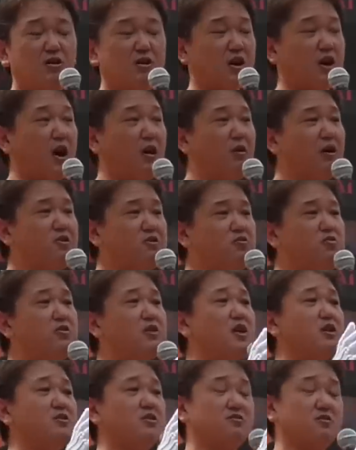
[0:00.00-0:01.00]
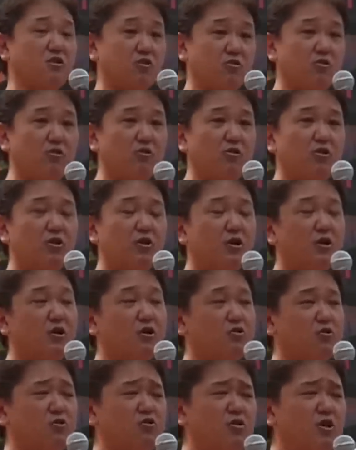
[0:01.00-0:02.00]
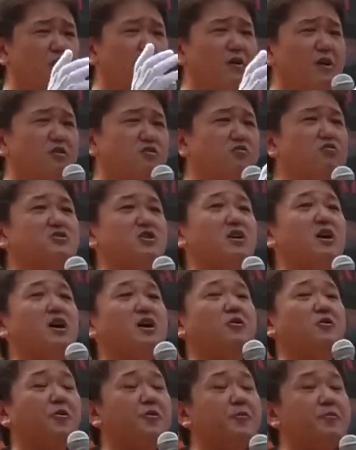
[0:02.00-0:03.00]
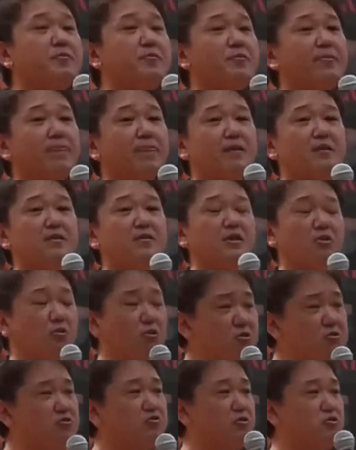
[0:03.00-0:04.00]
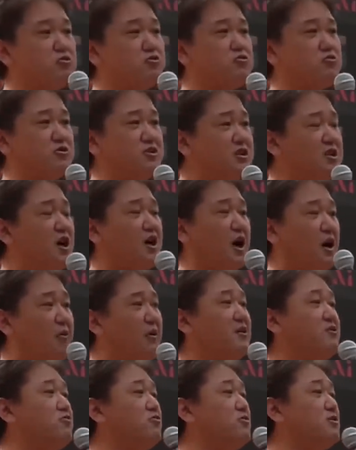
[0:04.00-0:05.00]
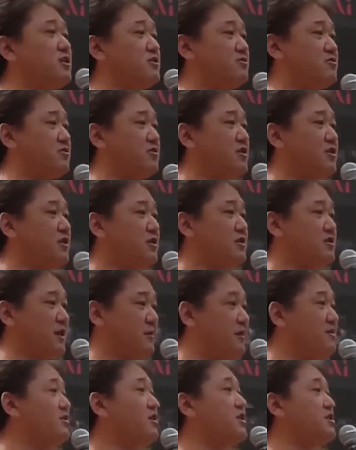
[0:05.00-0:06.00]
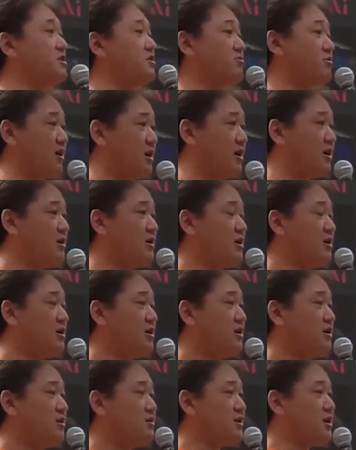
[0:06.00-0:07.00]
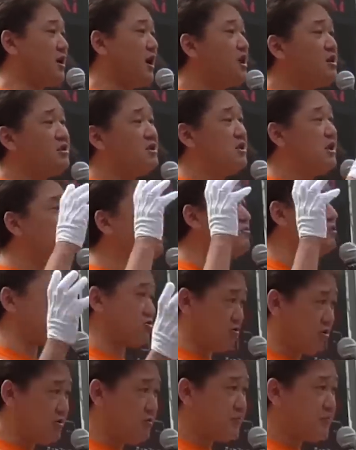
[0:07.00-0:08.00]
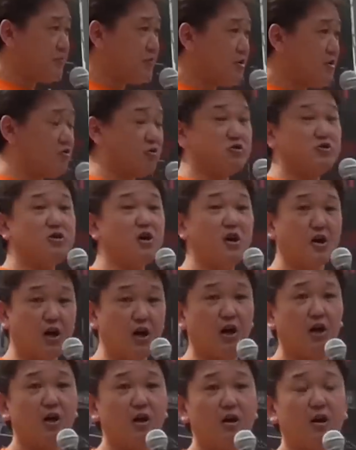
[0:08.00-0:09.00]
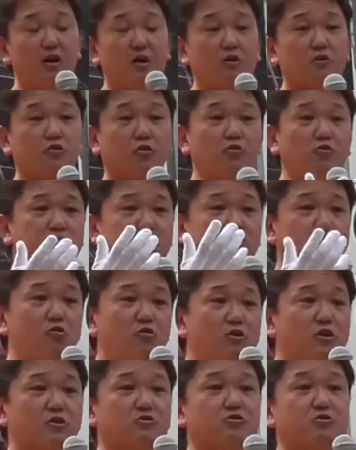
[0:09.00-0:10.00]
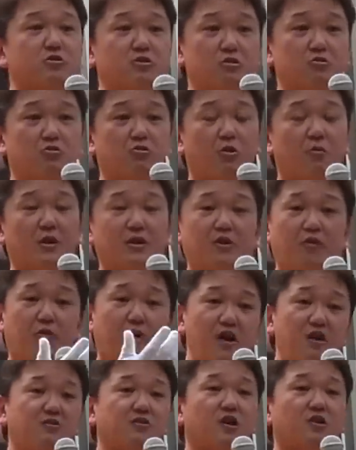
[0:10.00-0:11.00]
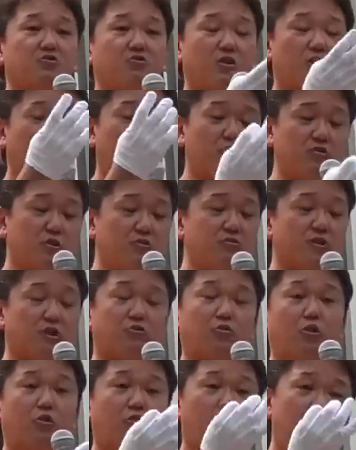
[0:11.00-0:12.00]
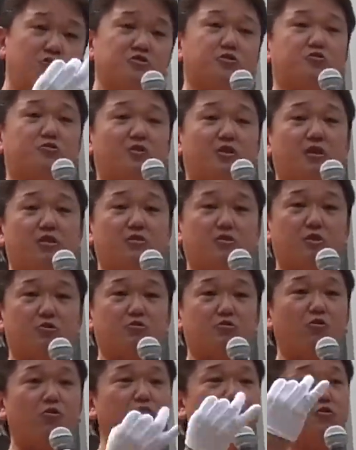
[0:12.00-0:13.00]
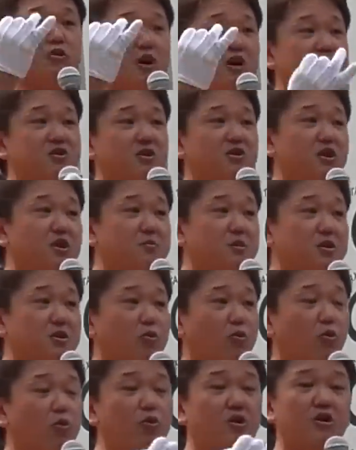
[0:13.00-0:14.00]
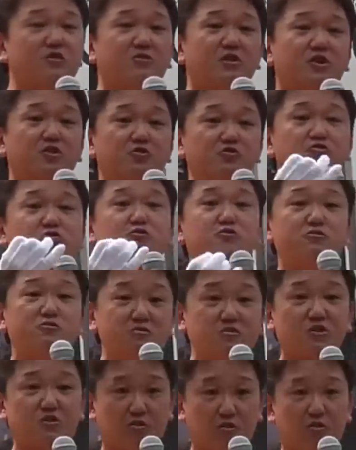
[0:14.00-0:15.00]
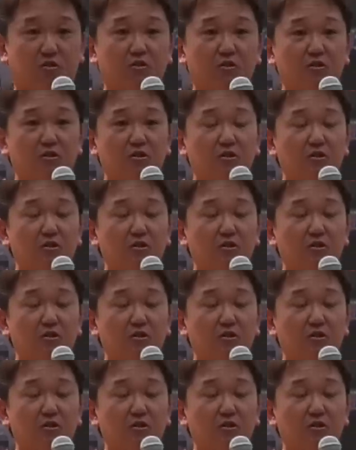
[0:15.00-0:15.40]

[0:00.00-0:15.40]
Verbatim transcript: で、かわいそうなんですけど、そのかわいそうじゃないの。日本という国がかわいそうなんです。騙されてるから。で、がんになるでしょ？そしたら、その治療薬っていうのをまたファイザーとかモデルナとかロシとかって、そういう会社からまた抗がん剤輸入するんですよ。